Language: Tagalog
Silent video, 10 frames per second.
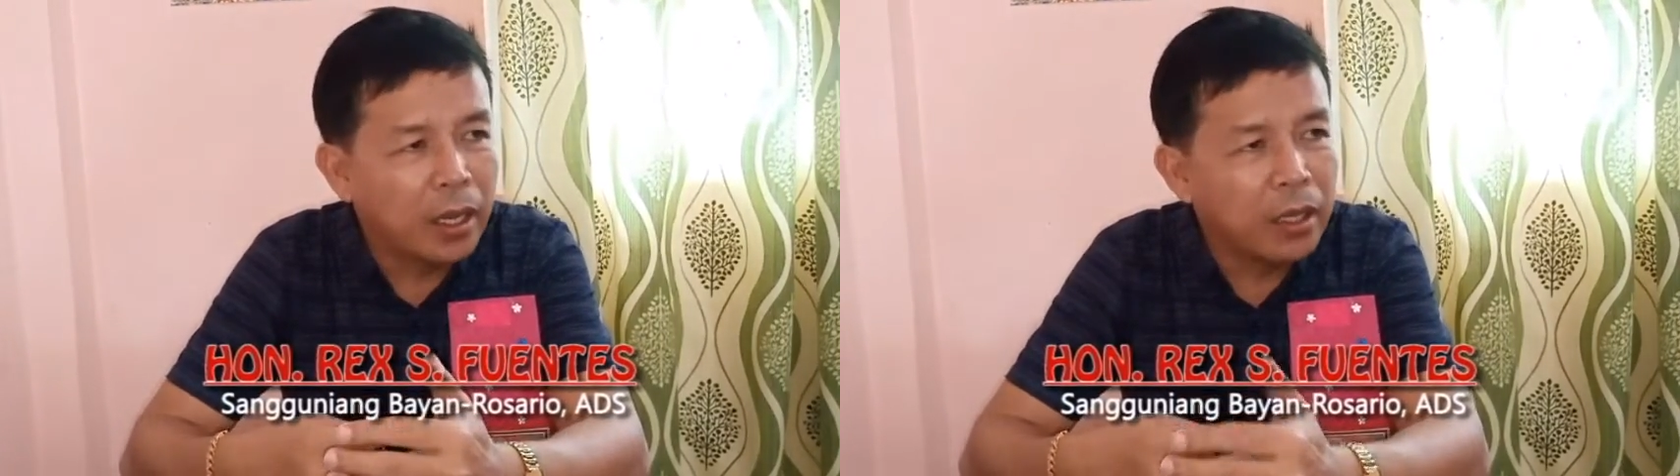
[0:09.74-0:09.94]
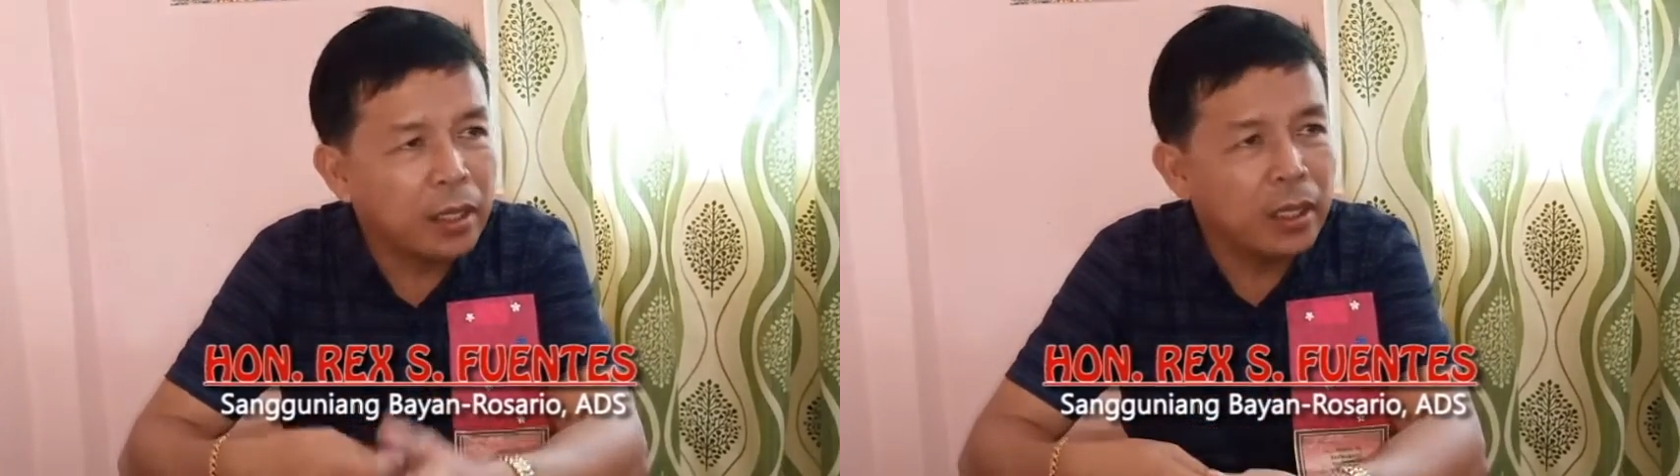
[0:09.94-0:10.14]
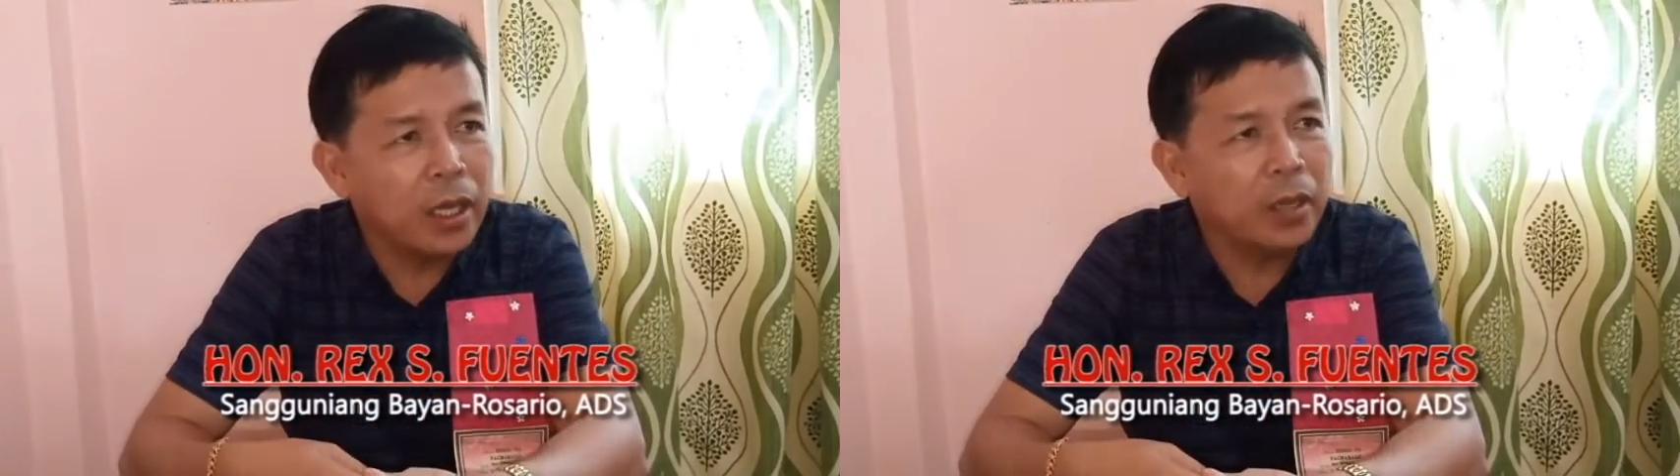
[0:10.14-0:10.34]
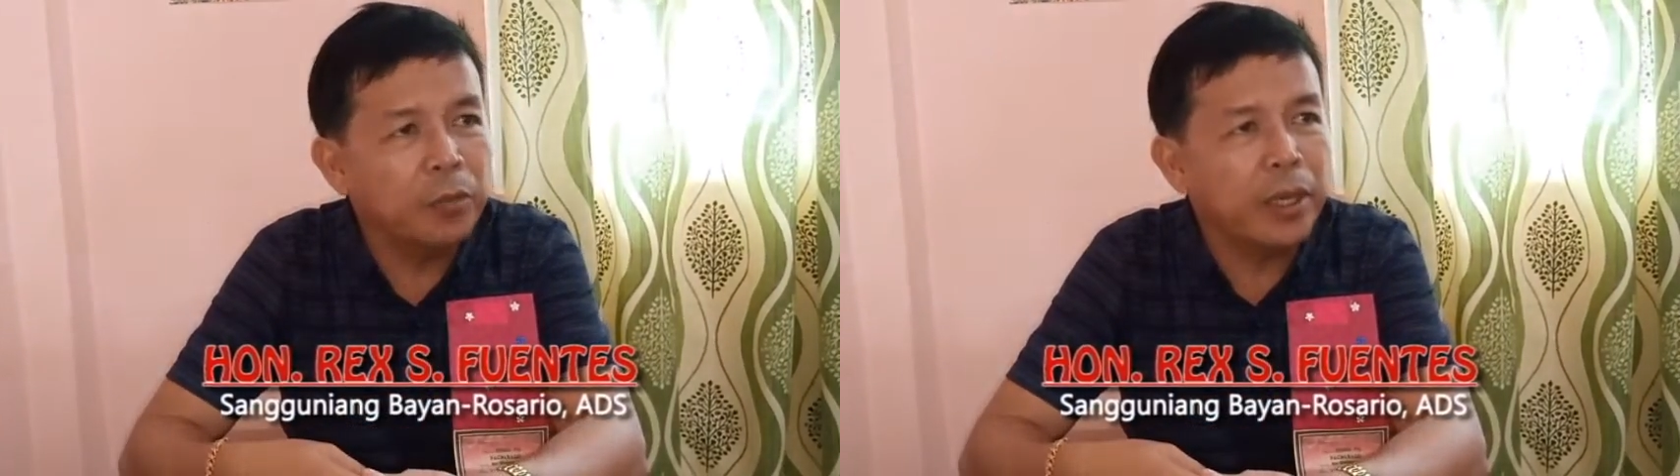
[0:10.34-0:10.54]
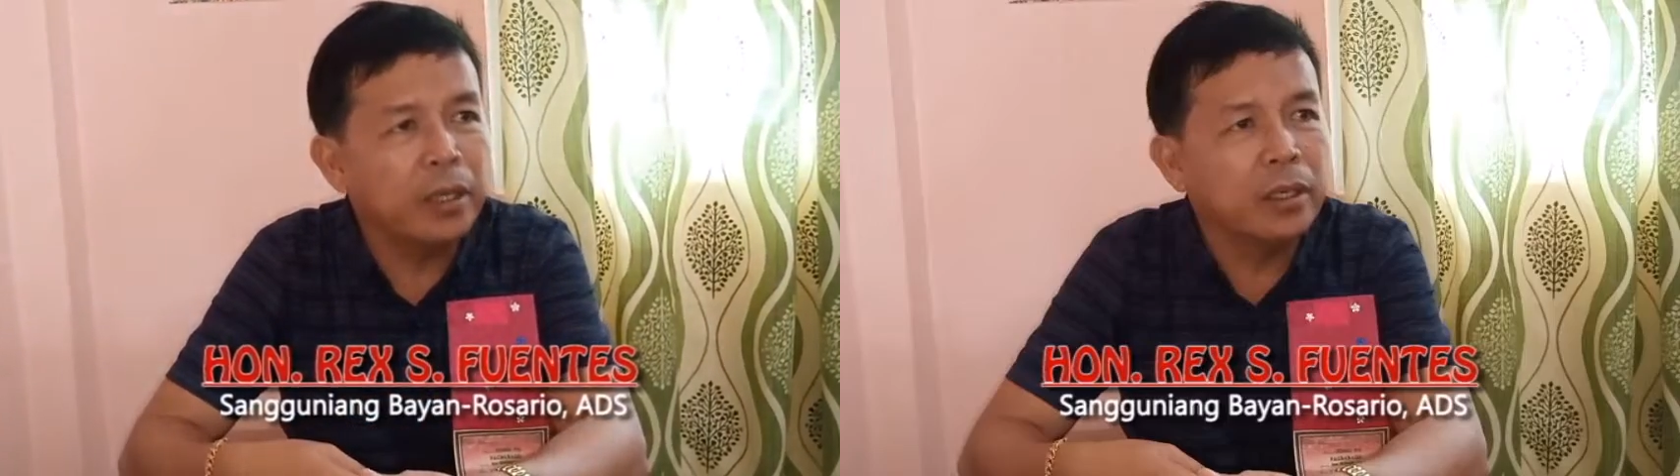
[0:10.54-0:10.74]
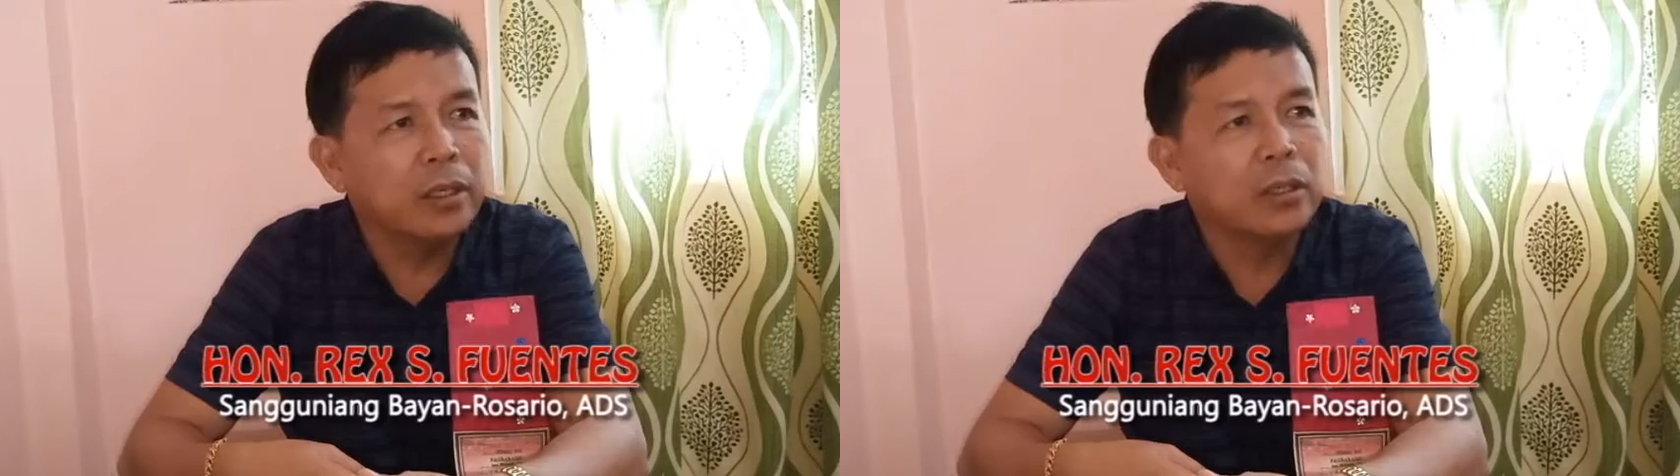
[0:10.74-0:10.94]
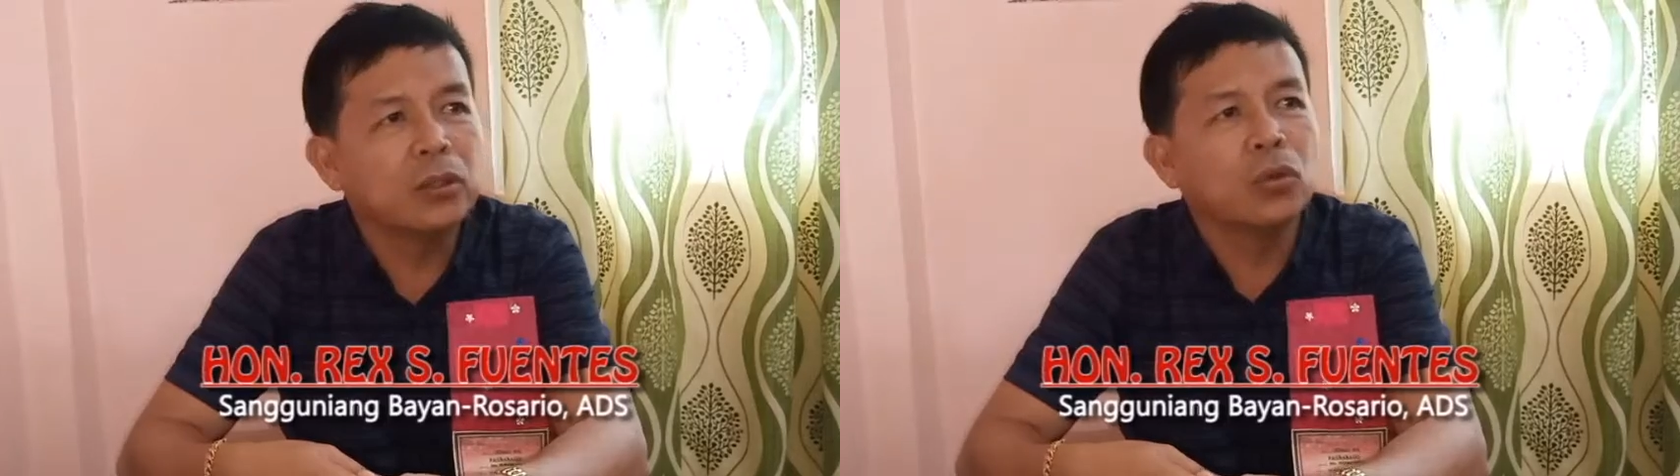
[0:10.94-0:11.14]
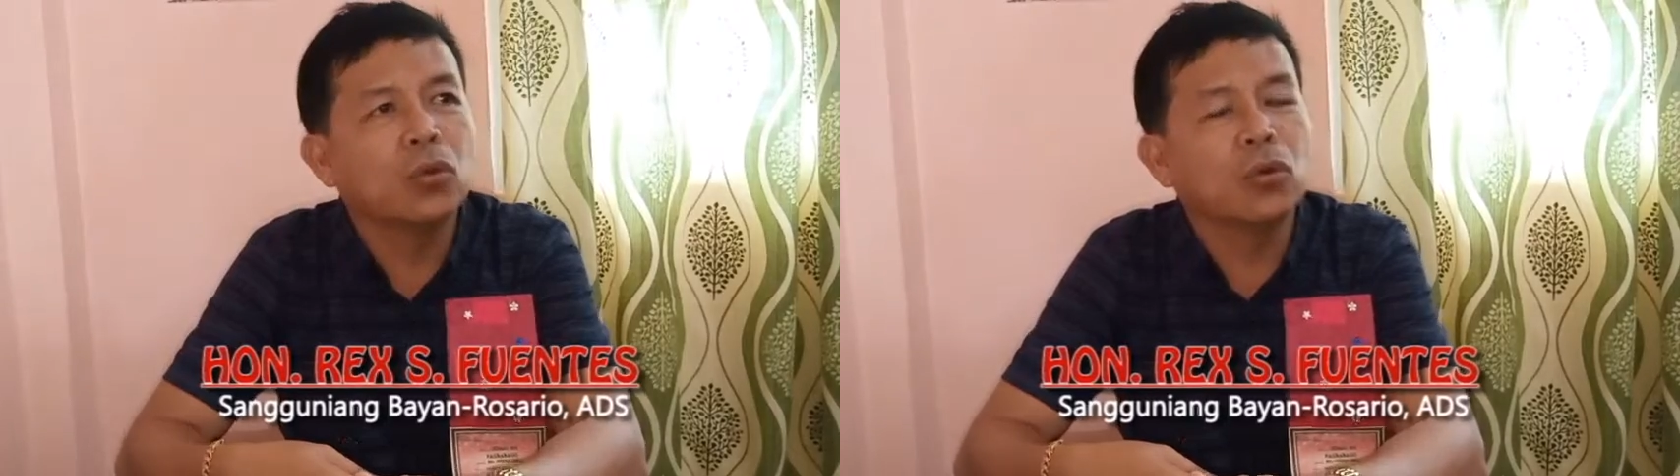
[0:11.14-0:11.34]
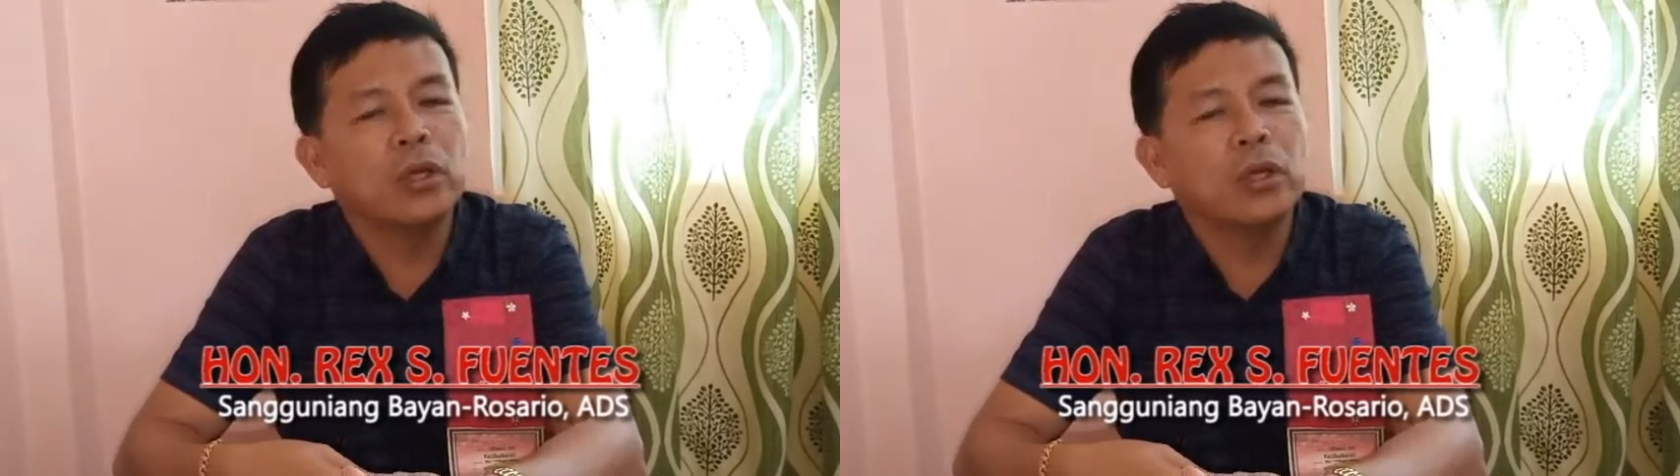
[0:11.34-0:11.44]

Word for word: grade 11 tungod